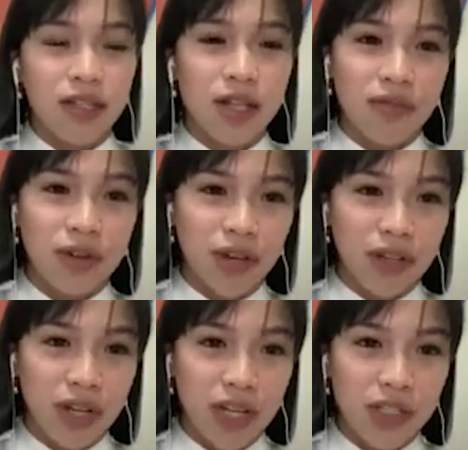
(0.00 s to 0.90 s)
traffic
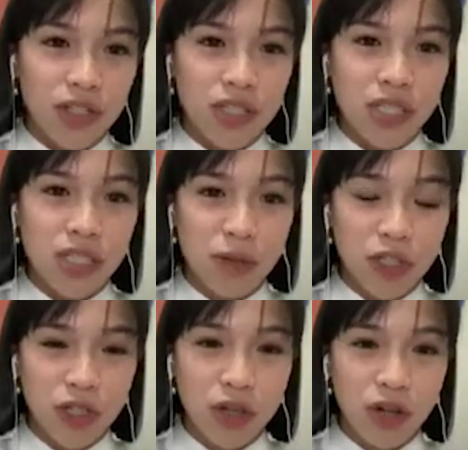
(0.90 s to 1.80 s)
regulations sa
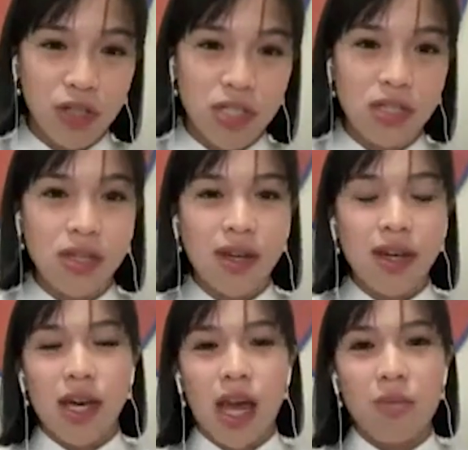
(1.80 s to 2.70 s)
special laws
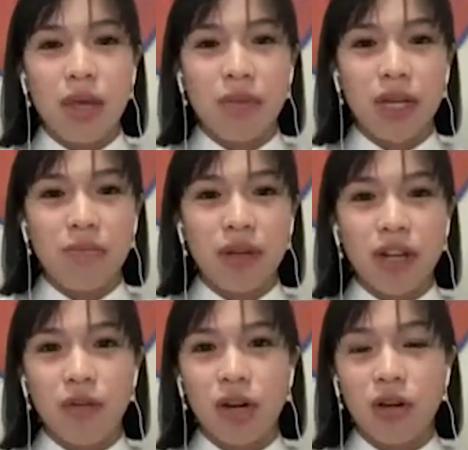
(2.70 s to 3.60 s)
ay may
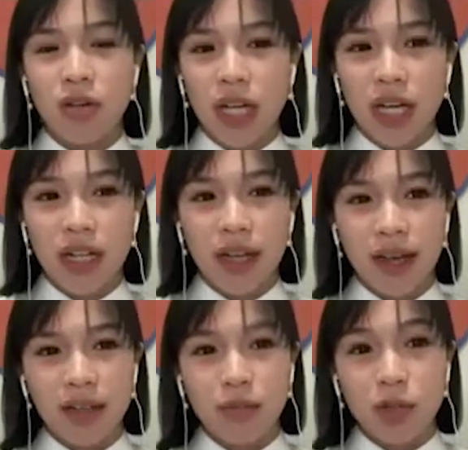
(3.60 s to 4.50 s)
pare-parehong kalugan
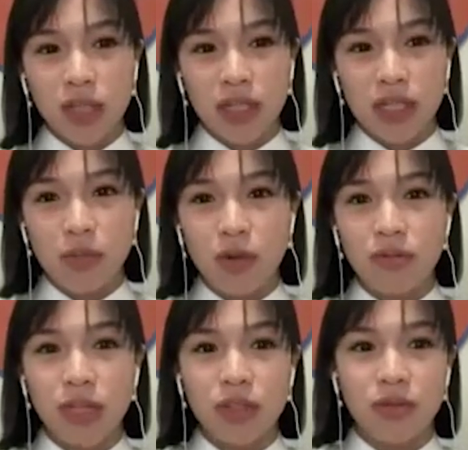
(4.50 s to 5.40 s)
at multa sa
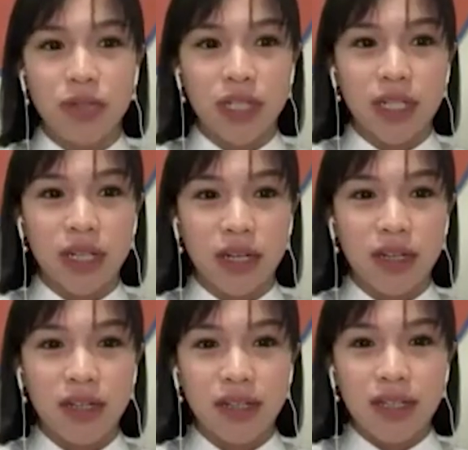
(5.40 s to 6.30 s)
buong Metro Manila.
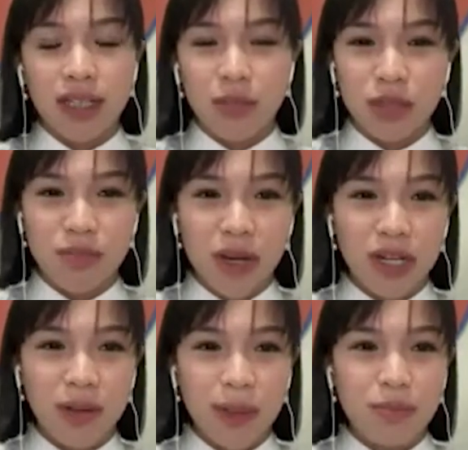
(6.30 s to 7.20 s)
Tapos
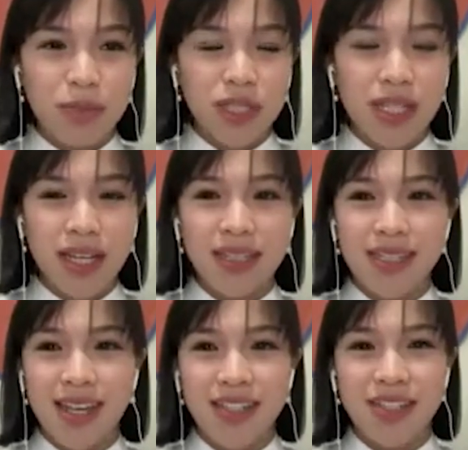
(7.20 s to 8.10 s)
para naman po sa
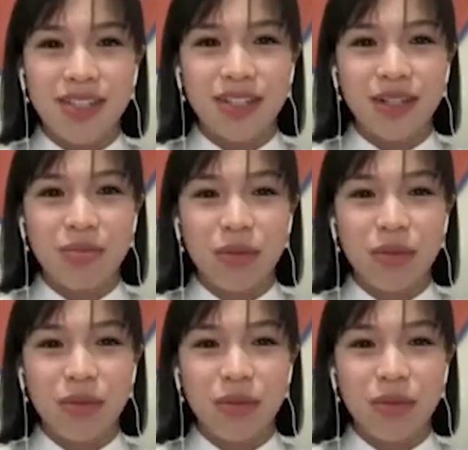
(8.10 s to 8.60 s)
disaster